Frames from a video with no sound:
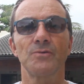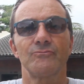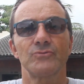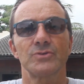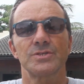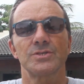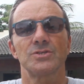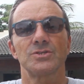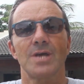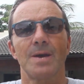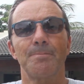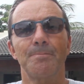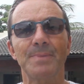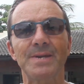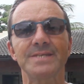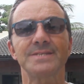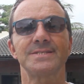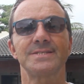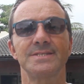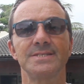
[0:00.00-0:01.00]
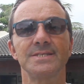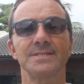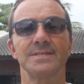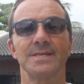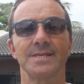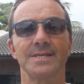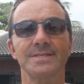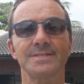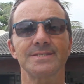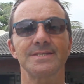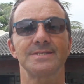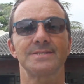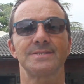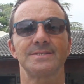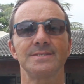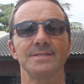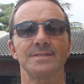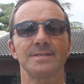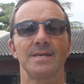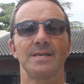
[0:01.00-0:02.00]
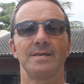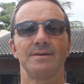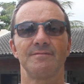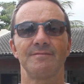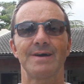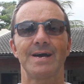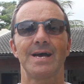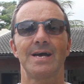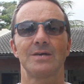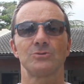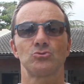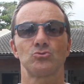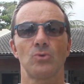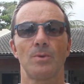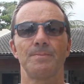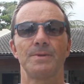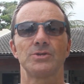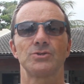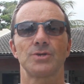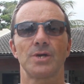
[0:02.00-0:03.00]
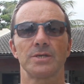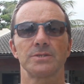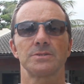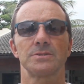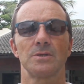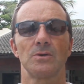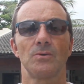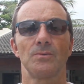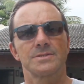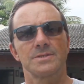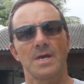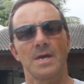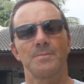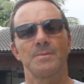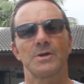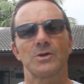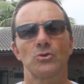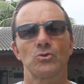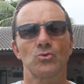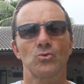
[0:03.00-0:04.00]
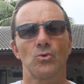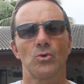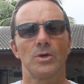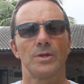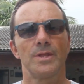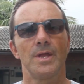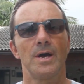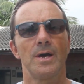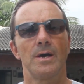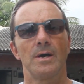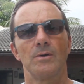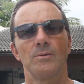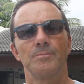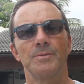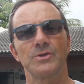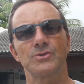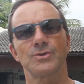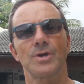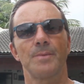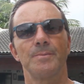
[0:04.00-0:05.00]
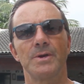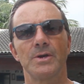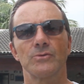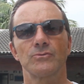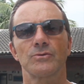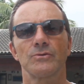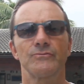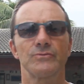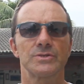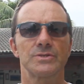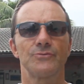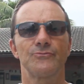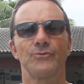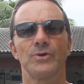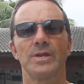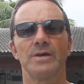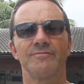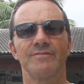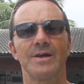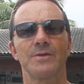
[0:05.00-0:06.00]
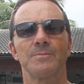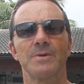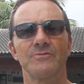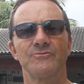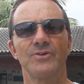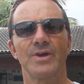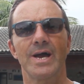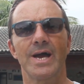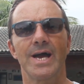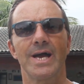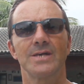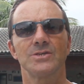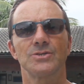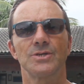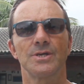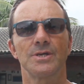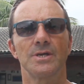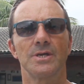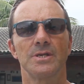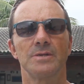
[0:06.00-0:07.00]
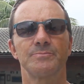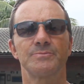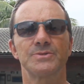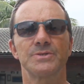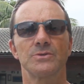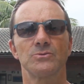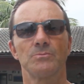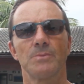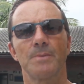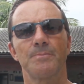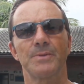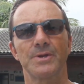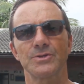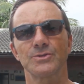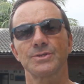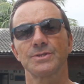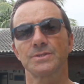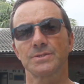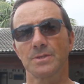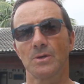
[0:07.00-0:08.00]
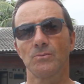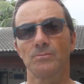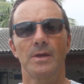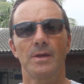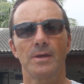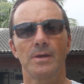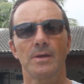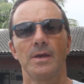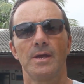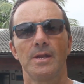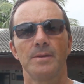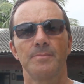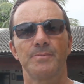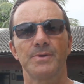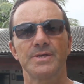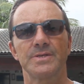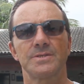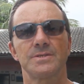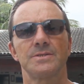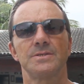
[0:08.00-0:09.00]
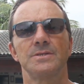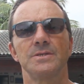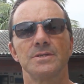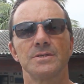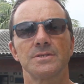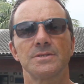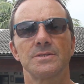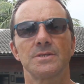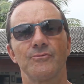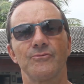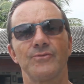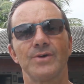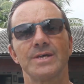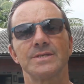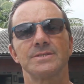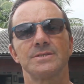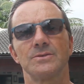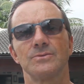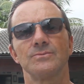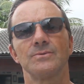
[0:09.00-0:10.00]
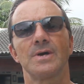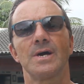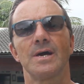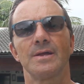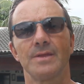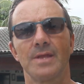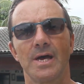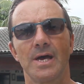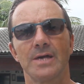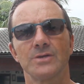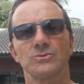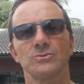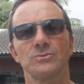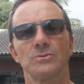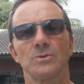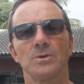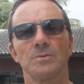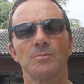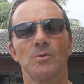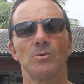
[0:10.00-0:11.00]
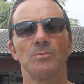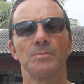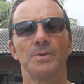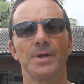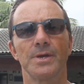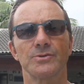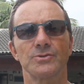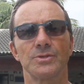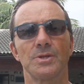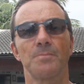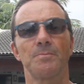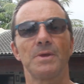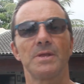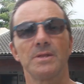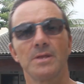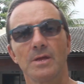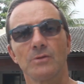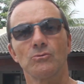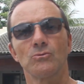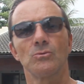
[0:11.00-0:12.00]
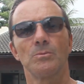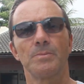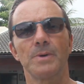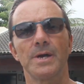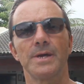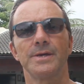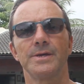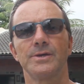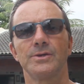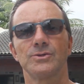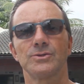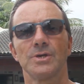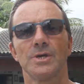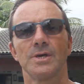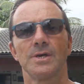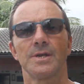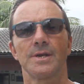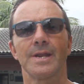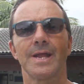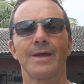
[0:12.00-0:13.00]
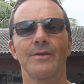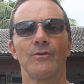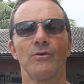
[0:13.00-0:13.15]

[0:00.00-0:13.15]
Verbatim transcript: que você já precisa, necessita levar a sua medicação. Saiba que todo medicamento que você for levar numa viagem, ele precisa de uma prescrição e ele precisa fazer um cadastro, normalmente, dependendo do país, na